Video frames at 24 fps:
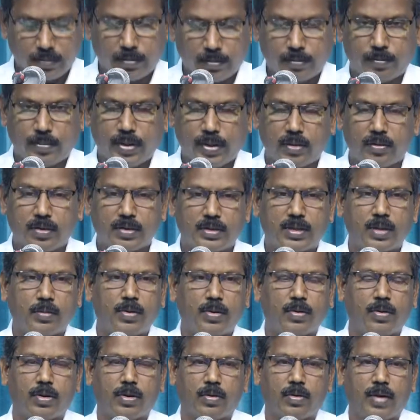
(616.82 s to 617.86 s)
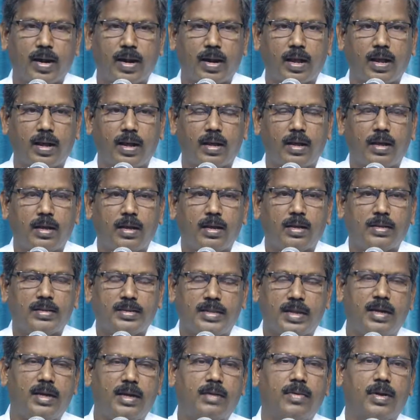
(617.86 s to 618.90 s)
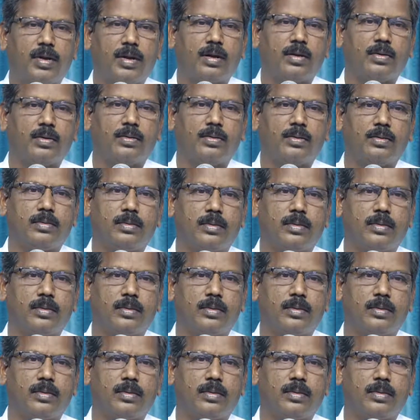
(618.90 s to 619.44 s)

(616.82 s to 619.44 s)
మీ హృదయంలో ఒకవేళ తిండి వలనను